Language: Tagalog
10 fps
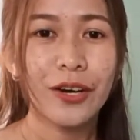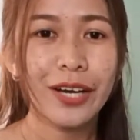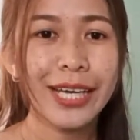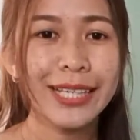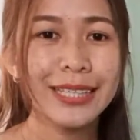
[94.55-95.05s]

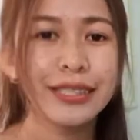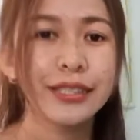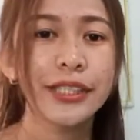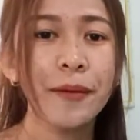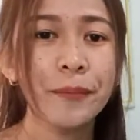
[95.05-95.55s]
Okay?
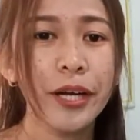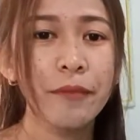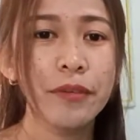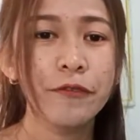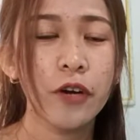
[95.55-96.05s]
Siyempre,
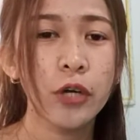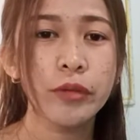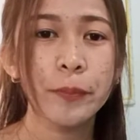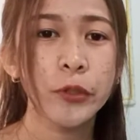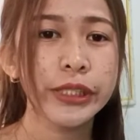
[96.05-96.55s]
before
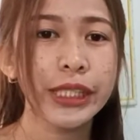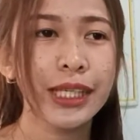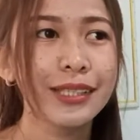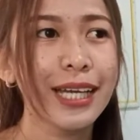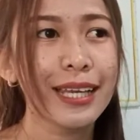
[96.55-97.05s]
we
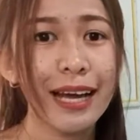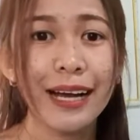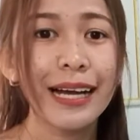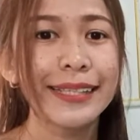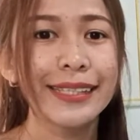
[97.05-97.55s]
proceed,
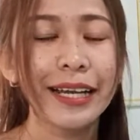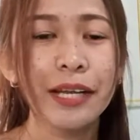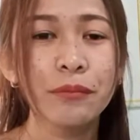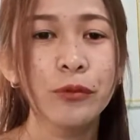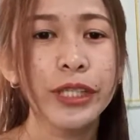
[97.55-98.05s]
kailangan
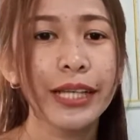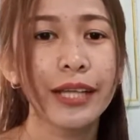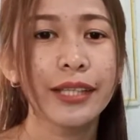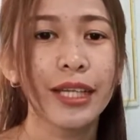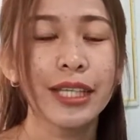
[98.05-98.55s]
alam muna
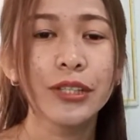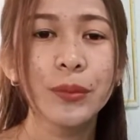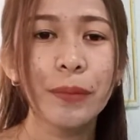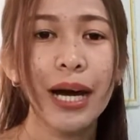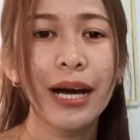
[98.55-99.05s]
natin
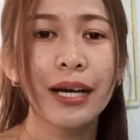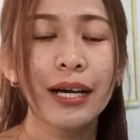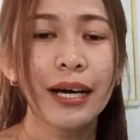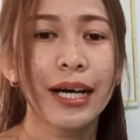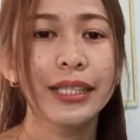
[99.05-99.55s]
ano ba
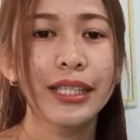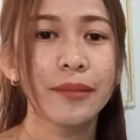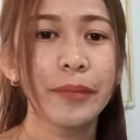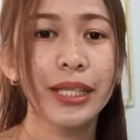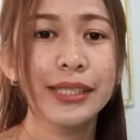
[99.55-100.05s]
ang
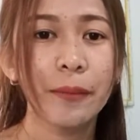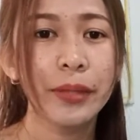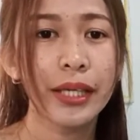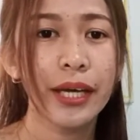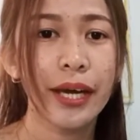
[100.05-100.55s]
ibig
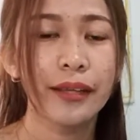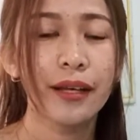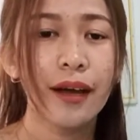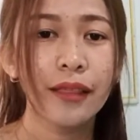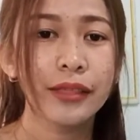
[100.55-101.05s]

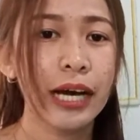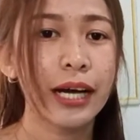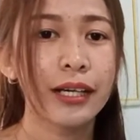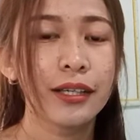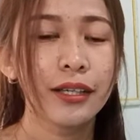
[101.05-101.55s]
sabihin
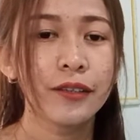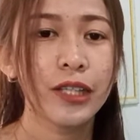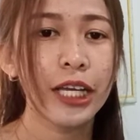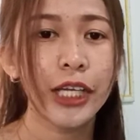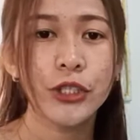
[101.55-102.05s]
ng
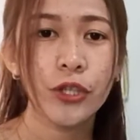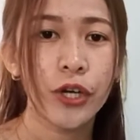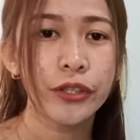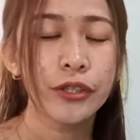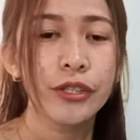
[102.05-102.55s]

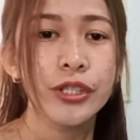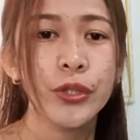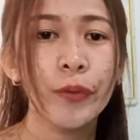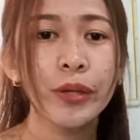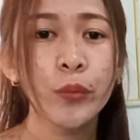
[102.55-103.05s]
relation.
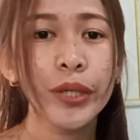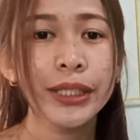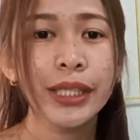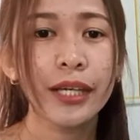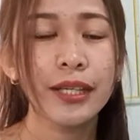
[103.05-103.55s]
So, when we
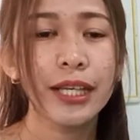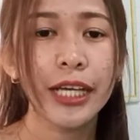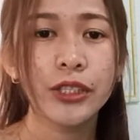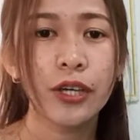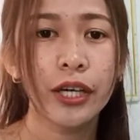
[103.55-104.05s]
say
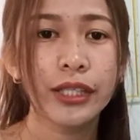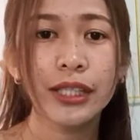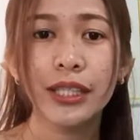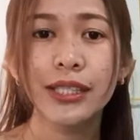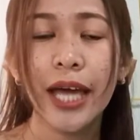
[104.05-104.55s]
relation,
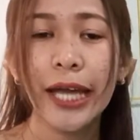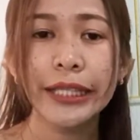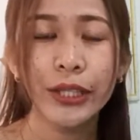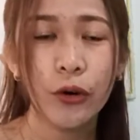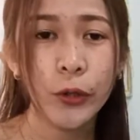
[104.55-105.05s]
it is
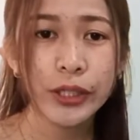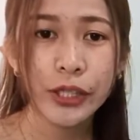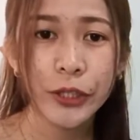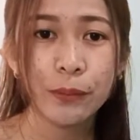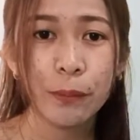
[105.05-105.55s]
any
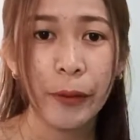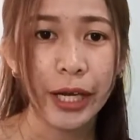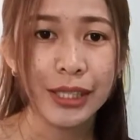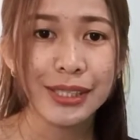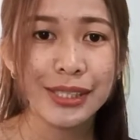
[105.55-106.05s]
ordered
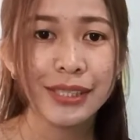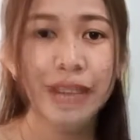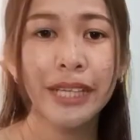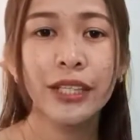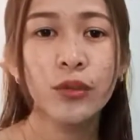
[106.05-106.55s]
pairs
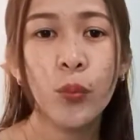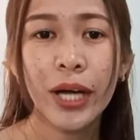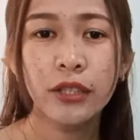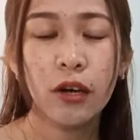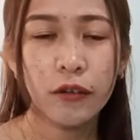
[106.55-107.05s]
containing
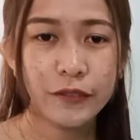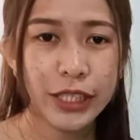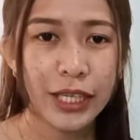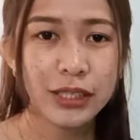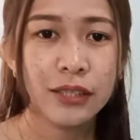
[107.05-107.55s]
one
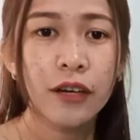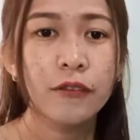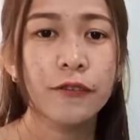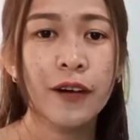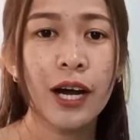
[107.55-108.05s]
object
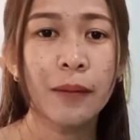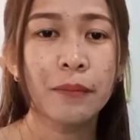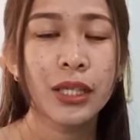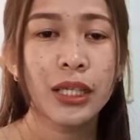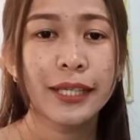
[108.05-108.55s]

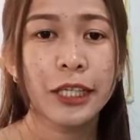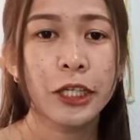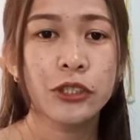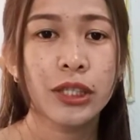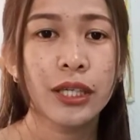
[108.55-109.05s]
from
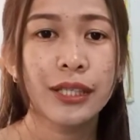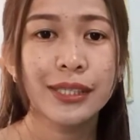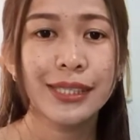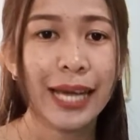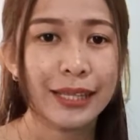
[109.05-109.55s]
each
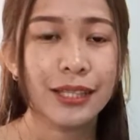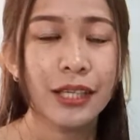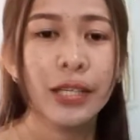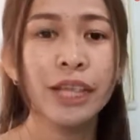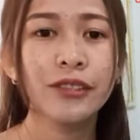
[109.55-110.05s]
set.
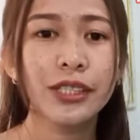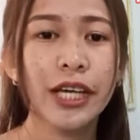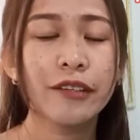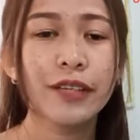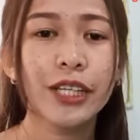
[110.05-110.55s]
Meaning to
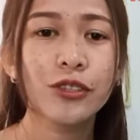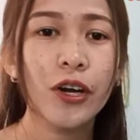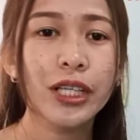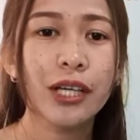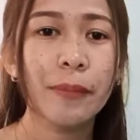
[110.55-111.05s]
say, we are
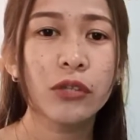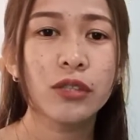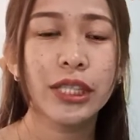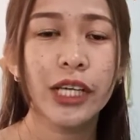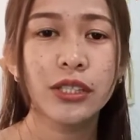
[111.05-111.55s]
talking
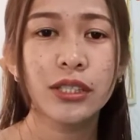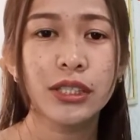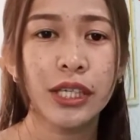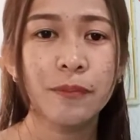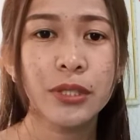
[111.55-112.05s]
about
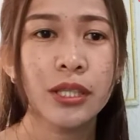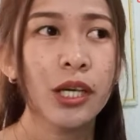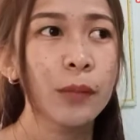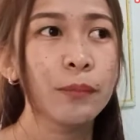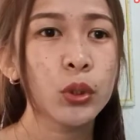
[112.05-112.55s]
relationships
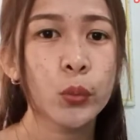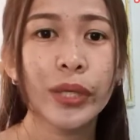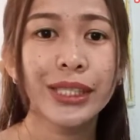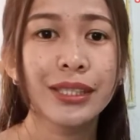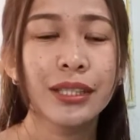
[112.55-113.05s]

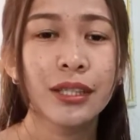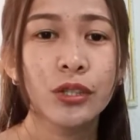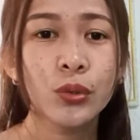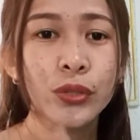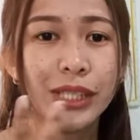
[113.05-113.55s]
between
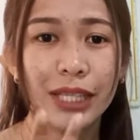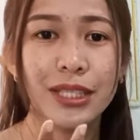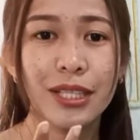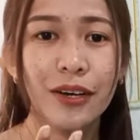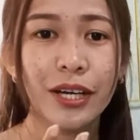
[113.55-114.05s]
two
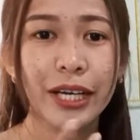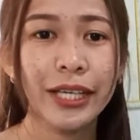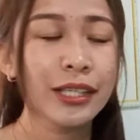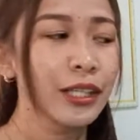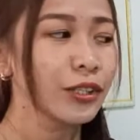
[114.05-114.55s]
sets,
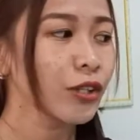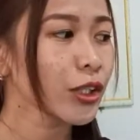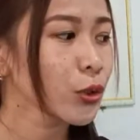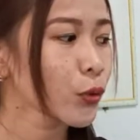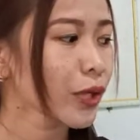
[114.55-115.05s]
okay? So
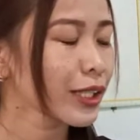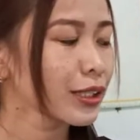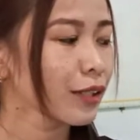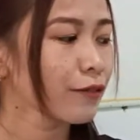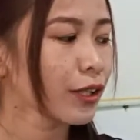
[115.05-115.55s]
as you can
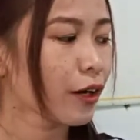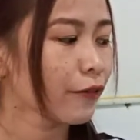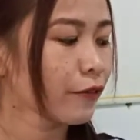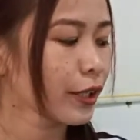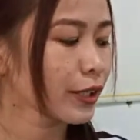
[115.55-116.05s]
see, we
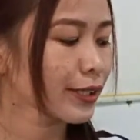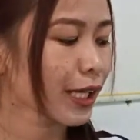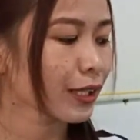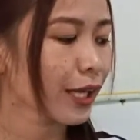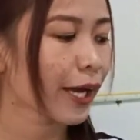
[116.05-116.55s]
have here
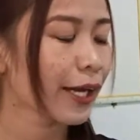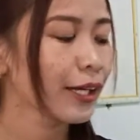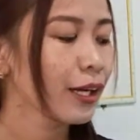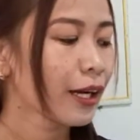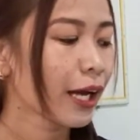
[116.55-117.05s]
set
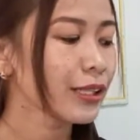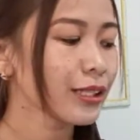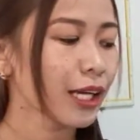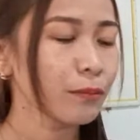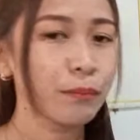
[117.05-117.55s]
A and
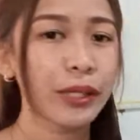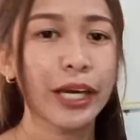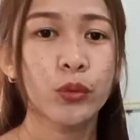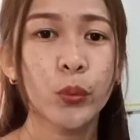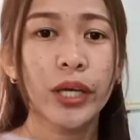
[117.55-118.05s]
set B
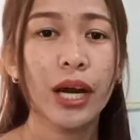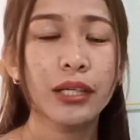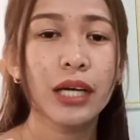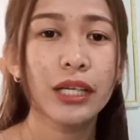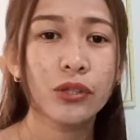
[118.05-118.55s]
and we
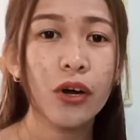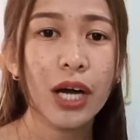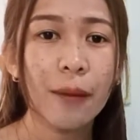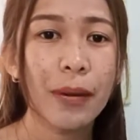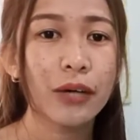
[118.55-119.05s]
are gonna
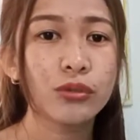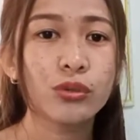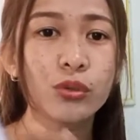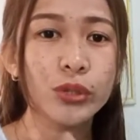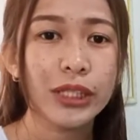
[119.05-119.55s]
talk about
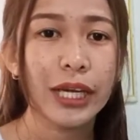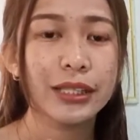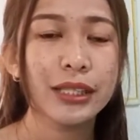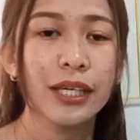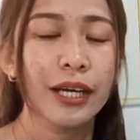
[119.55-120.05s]
two
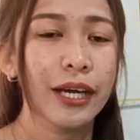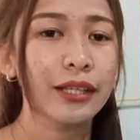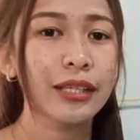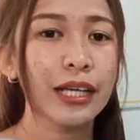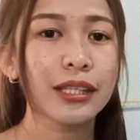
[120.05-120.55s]
sets
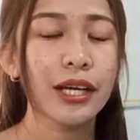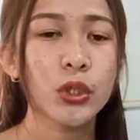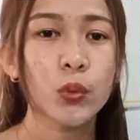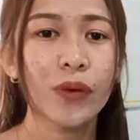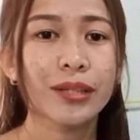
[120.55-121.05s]
and that
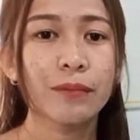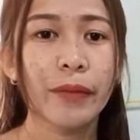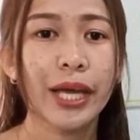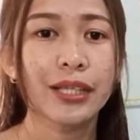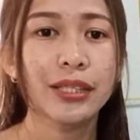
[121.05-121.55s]
is what
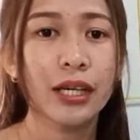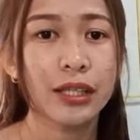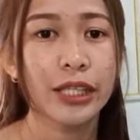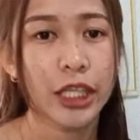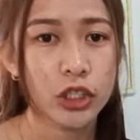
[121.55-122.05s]
makes a
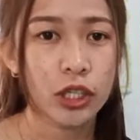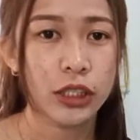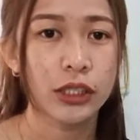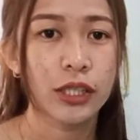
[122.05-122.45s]
relation.